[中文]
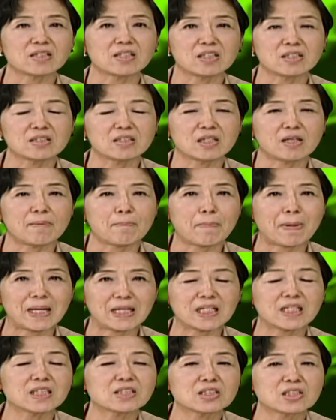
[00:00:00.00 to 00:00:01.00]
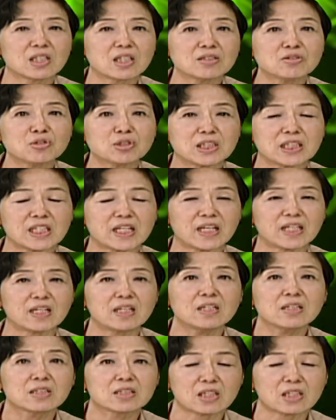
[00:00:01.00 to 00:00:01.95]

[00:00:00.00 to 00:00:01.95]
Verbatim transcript: 等等，把那个症结。